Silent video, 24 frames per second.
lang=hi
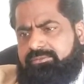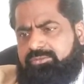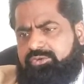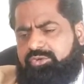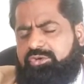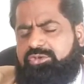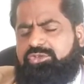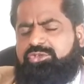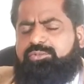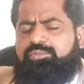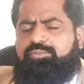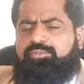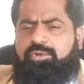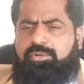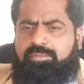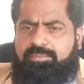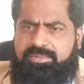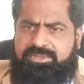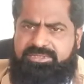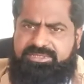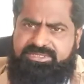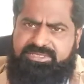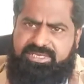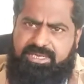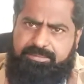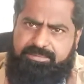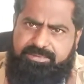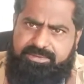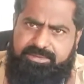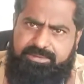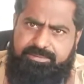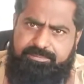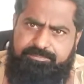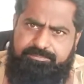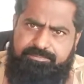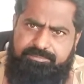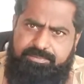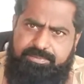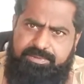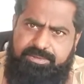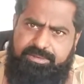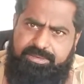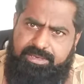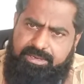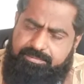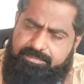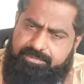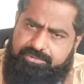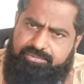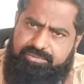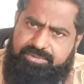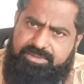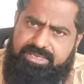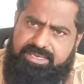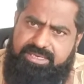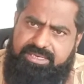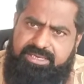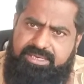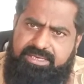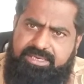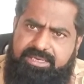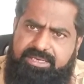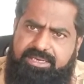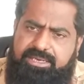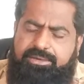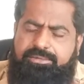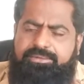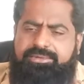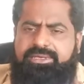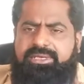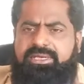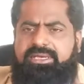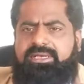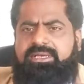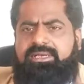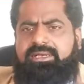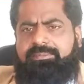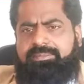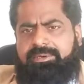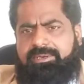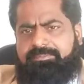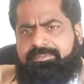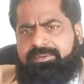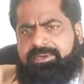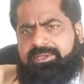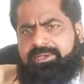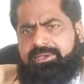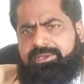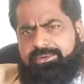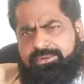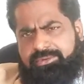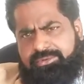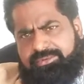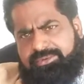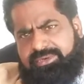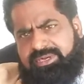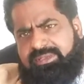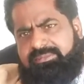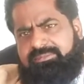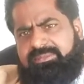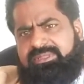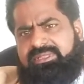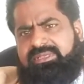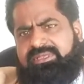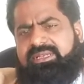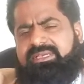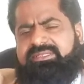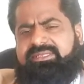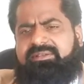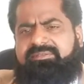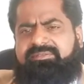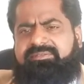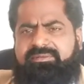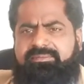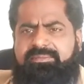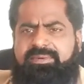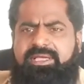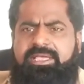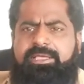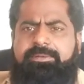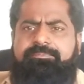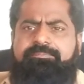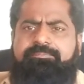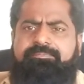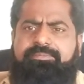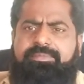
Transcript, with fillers: दोस्त मोहम्मद साबिर रहमत अल्लाह उनकी कबर पर करोड़ों रहमत नाजिल फरमाए